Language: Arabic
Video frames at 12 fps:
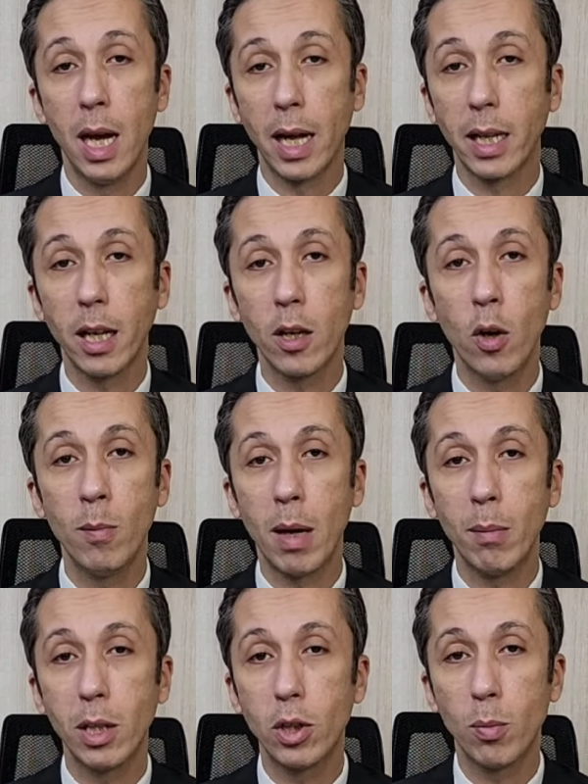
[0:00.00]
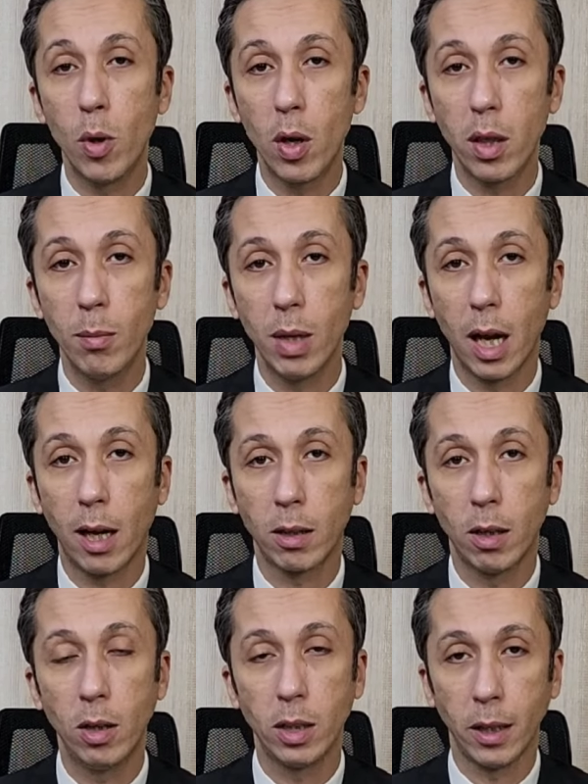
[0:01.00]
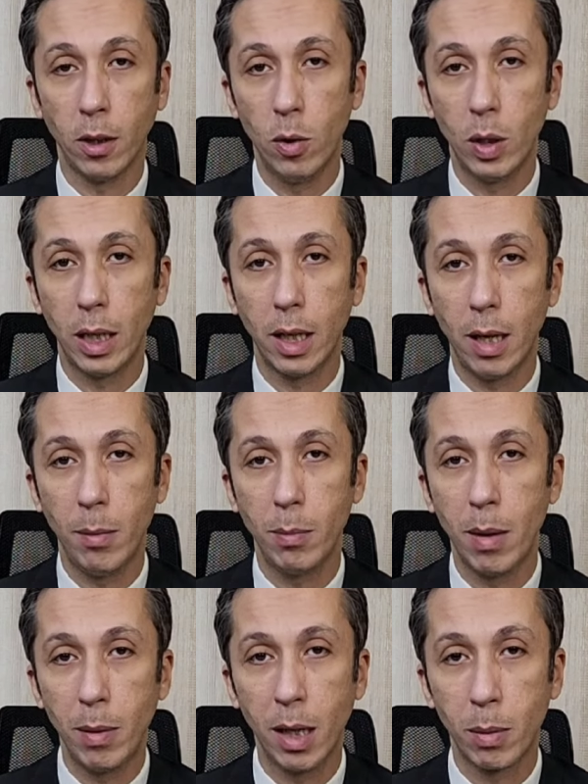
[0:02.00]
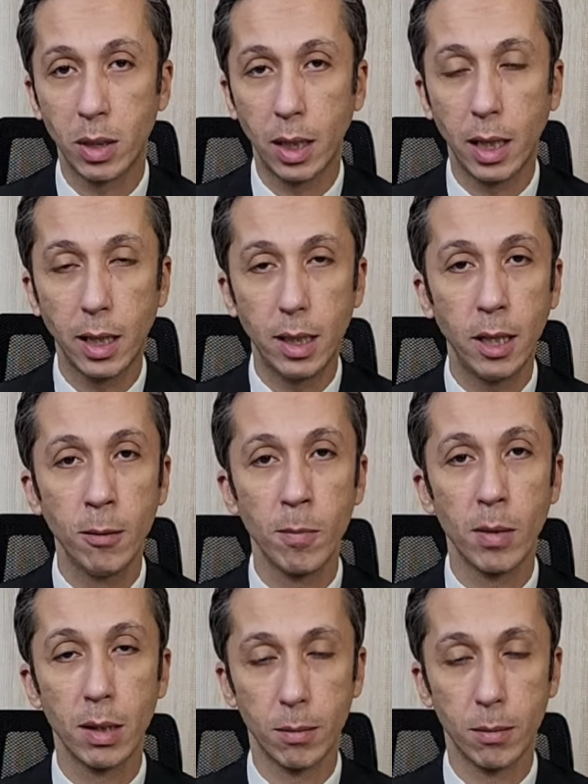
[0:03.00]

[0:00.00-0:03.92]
هتلاقي ان هو ما قبلش معظم العطاءات يعني هو قبل مبلغ بسيط جدا